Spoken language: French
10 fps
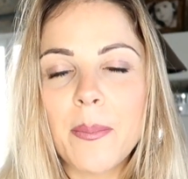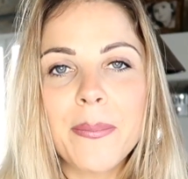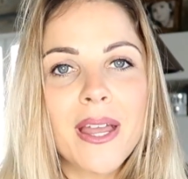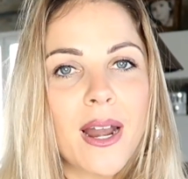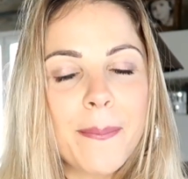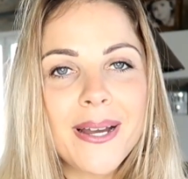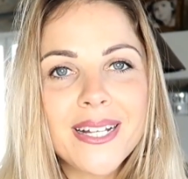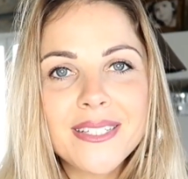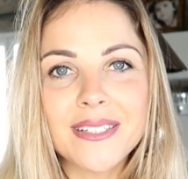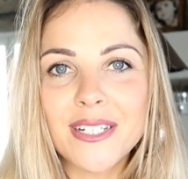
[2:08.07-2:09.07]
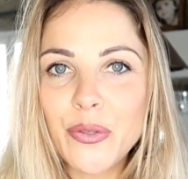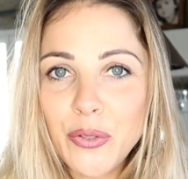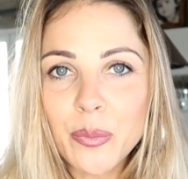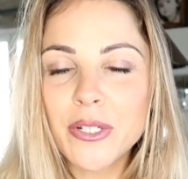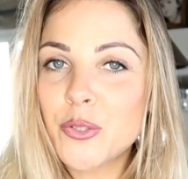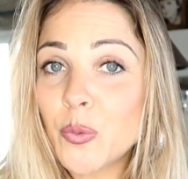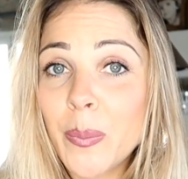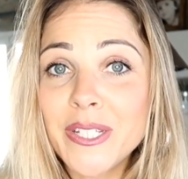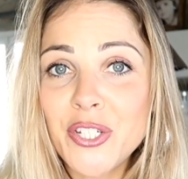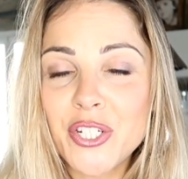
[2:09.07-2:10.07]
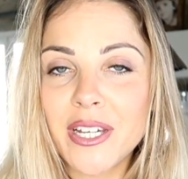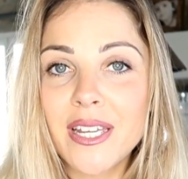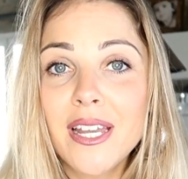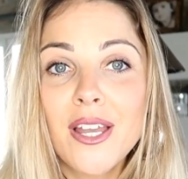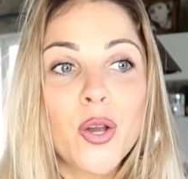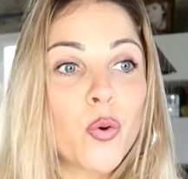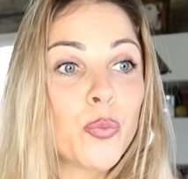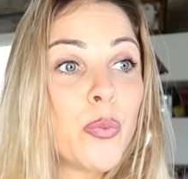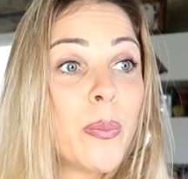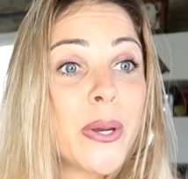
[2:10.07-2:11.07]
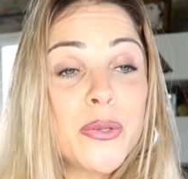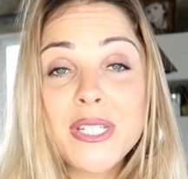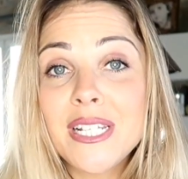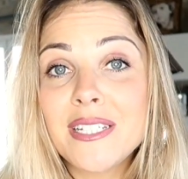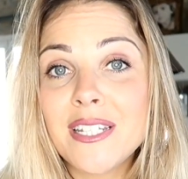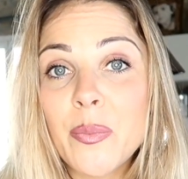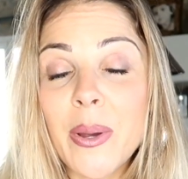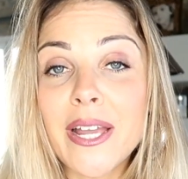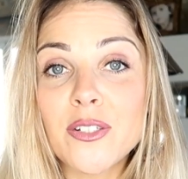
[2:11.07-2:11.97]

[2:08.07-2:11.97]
Mais à la base, les fibres qui ne sont pas digérées, qu'on ne peut pas utiliser par